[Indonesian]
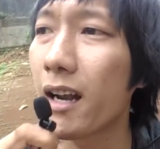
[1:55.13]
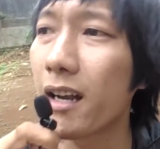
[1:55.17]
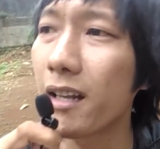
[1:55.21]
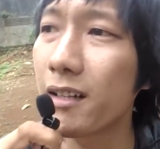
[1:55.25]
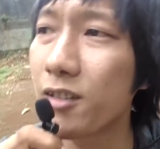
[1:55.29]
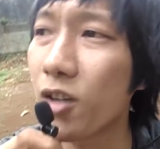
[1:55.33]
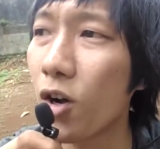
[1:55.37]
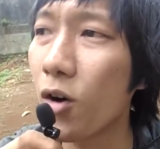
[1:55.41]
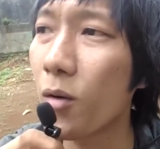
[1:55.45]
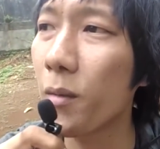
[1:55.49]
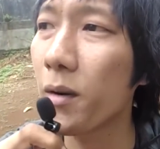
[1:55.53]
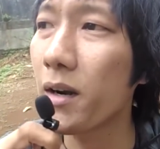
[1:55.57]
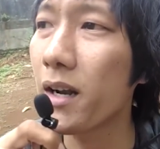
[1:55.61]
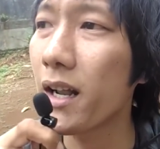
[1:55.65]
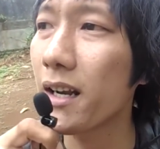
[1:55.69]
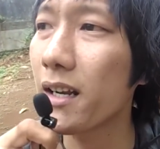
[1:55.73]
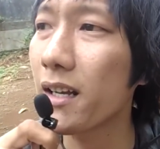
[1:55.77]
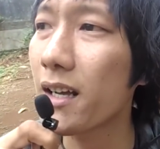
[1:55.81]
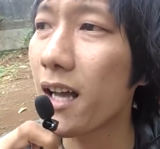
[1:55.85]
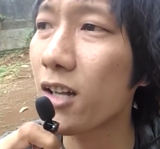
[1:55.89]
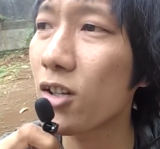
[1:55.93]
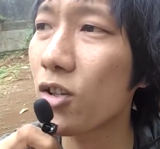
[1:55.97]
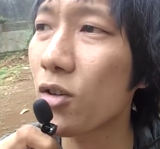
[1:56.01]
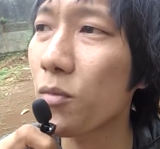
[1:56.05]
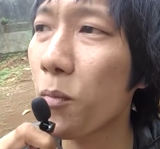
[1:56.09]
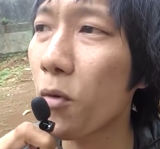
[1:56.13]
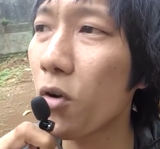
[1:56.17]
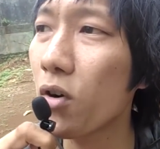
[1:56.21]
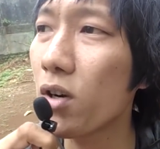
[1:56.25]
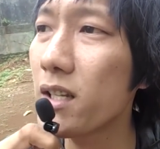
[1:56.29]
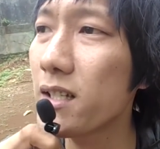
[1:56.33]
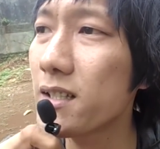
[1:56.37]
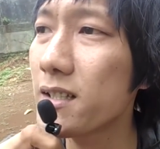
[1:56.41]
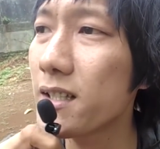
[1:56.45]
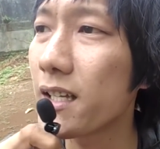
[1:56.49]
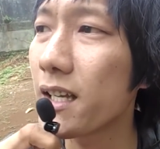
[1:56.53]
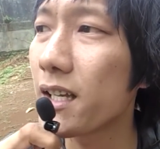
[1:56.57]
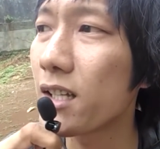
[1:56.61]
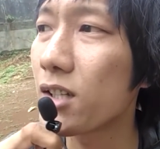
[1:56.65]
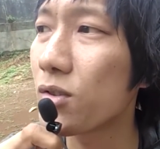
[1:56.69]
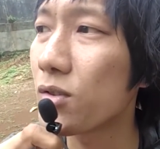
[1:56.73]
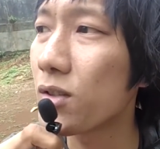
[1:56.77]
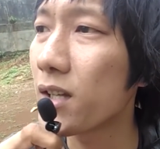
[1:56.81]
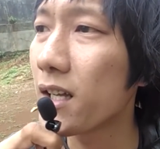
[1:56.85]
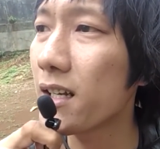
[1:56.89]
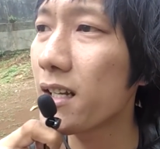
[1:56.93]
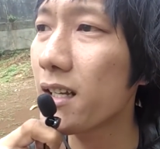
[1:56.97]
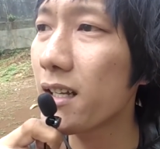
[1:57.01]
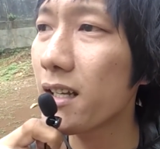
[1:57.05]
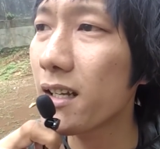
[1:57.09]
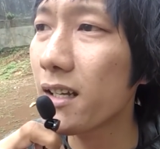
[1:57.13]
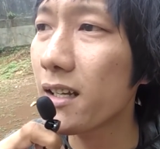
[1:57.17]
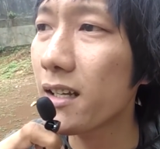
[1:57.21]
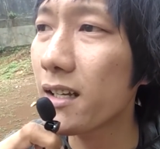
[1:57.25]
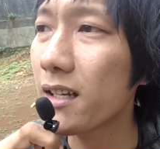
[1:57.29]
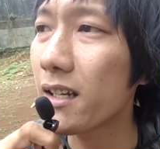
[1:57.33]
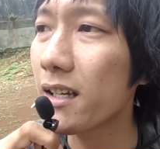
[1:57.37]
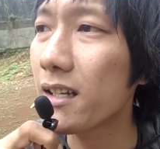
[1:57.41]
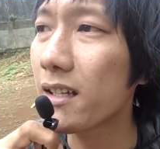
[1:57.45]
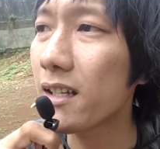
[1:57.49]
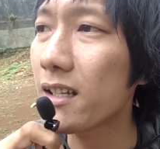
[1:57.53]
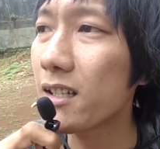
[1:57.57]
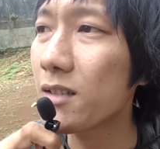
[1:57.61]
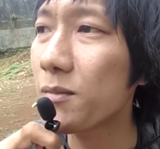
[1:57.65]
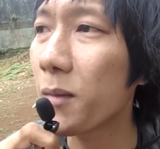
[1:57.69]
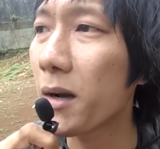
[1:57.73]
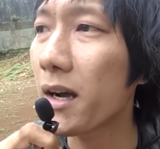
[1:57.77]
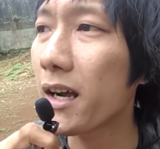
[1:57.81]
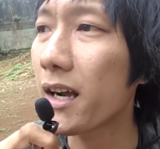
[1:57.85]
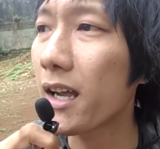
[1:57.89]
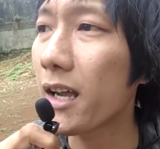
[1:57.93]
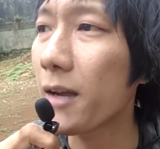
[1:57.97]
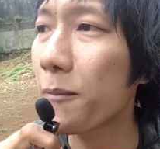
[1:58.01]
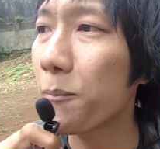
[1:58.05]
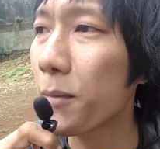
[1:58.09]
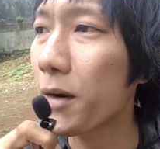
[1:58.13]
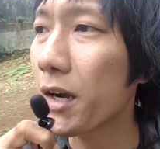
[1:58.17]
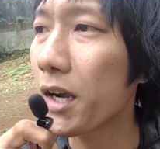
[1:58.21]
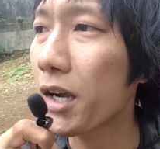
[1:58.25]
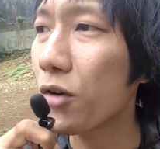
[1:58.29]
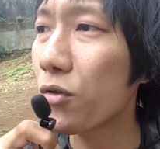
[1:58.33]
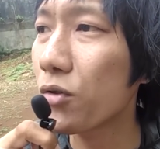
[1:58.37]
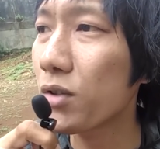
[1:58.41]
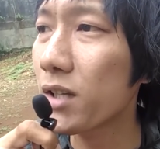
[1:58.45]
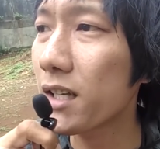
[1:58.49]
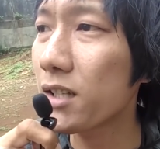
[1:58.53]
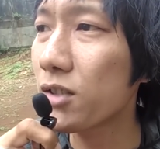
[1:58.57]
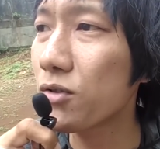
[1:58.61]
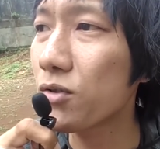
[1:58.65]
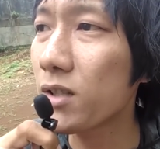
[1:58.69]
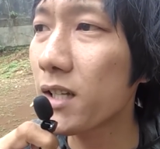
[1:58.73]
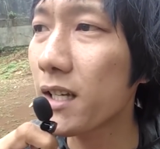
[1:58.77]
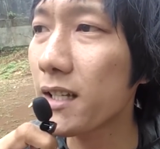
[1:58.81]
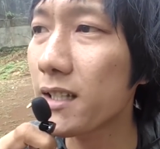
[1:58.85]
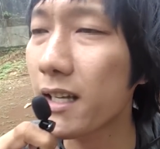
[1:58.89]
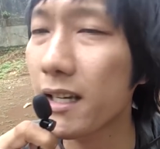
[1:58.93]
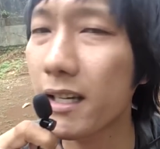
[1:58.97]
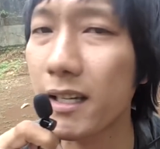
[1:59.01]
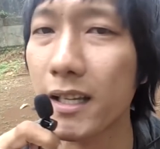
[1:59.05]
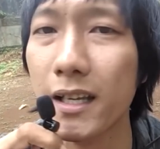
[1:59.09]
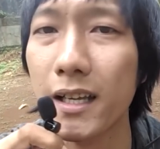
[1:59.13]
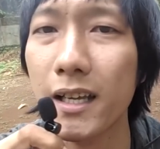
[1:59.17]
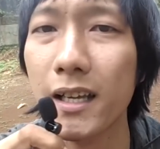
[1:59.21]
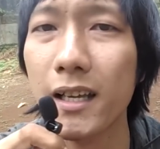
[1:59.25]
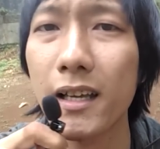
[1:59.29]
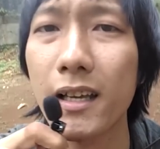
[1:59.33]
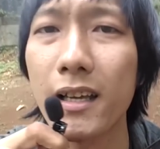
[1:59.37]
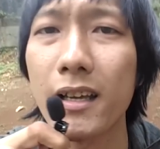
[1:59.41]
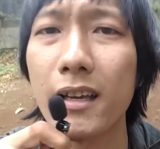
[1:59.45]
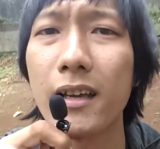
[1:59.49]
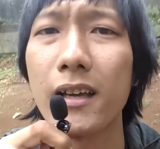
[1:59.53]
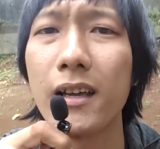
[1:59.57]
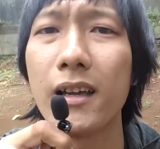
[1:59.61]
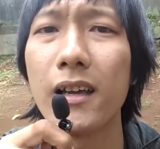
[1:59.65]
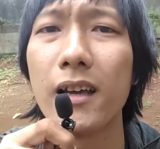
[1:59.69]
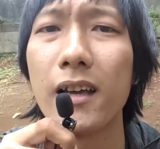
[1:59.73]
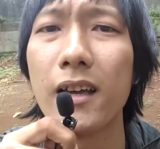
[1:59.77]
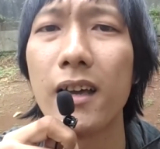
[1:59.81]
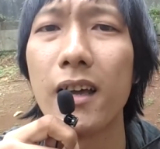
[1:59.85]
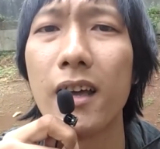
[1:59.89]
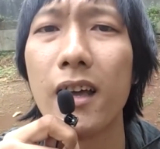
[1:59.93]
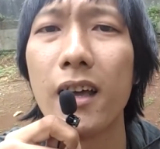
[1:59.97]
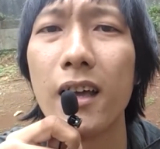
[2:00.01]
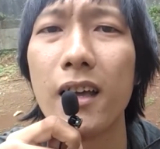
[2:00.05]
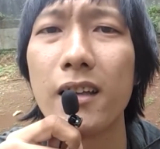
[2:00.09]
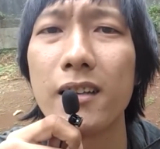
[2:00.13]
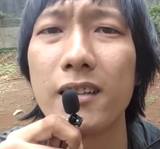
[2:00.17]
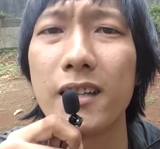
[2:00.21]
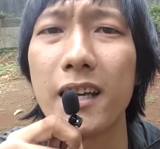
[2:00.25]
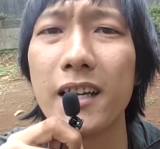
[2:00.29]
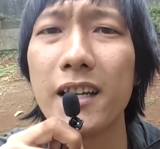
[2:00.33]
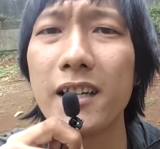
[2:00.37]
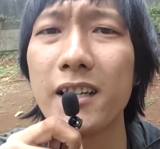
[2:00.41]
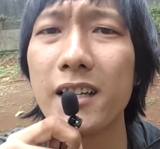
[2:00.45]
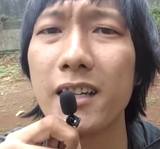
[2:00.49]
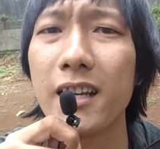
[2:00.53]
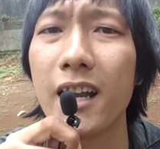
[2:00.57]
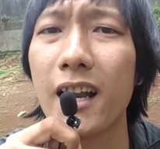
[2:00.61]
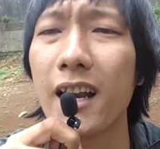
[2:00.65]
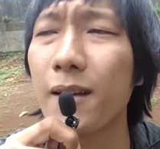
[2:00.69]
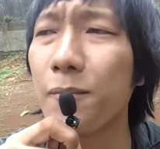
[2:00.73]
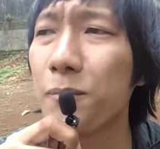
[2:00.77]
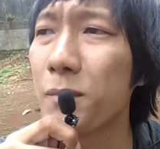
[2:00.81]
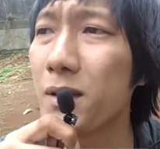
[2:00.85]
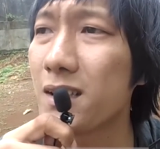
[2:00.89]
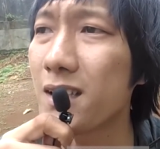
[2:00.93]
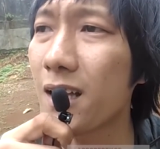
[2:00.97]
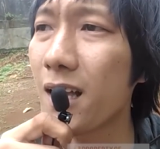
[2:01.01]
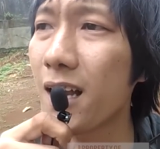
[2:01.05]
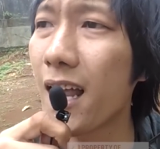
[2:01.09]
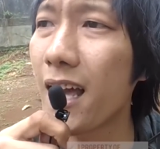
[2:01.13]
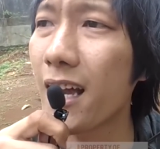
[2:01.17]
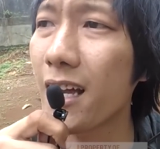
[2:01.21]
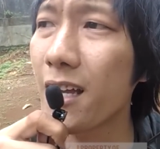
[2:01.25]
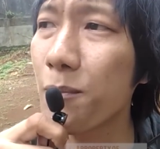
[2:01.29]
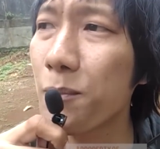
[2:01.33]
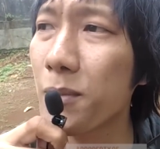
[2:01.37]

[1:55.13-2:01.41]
berdemo sendirian itu guys gue tidak akan mendapatkan harta keluarga gue gue pernah buat video